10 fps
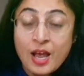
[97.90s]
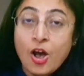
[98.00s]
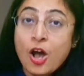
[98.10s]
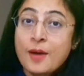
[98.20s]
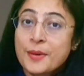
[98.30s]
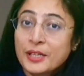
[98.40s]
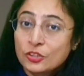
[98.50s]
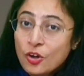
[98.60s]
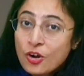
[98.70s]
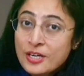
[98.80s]
और हमारे
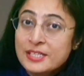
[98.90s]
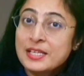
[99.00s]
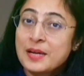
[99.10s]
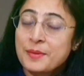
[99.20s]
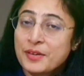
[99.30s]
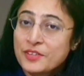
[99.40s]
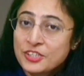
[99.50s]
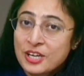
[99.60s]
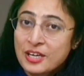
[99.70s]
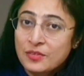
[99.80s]
थॉट्स हमारे
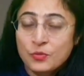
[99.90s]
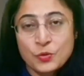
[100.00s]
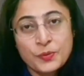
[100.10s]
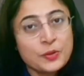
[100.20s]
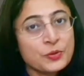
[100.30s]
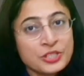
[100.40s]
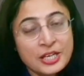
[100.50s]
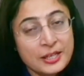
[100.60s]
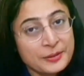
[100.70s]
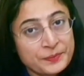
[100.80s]
विचार वो भी ऊर्जा
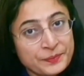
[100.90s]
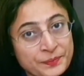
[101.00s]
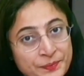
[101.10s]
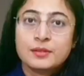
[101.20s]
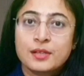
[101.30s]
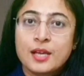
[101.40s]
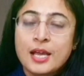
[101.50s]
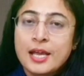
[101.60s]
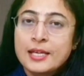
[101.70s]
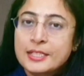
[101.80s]
है
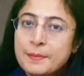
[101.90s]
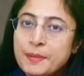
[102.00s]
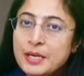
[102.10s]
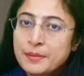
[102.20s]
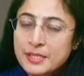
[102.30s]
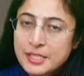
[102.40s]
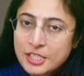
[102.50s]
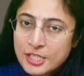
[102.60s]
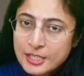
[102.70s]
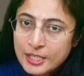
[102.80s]
जब भी हम किसी
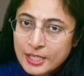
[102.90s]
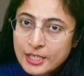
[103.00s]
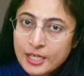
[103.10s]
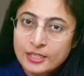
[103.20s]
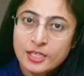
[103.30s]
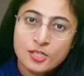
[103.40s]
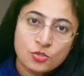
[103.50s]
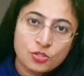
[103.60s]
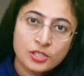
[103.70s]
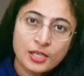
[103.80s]
चीज के लिए लगातार
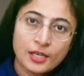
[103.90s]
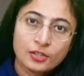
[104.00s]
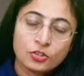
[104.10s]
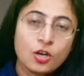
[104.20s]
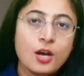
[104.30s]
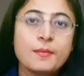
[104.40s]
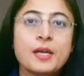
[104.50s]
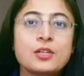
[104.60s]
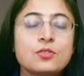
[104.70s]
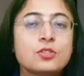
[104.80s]
सोचते हैं तो
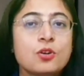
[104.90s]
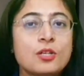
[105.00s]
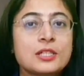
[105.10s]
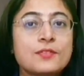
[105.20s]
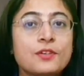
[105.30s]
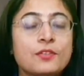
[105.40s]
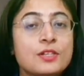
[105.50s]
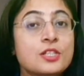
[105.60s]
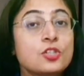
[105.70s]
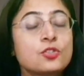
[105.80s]
हमारे उस थॉट्स की
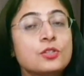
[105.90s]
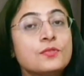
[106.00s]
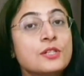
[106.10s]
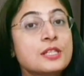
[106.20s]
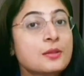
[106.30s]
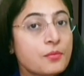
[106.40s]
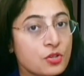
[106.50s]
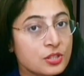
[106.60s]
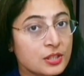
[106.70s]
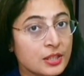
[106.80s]
फ्रिक्वेंसी यूनिवर्स तक
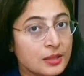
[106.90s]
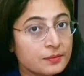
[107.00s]
पहुंचती है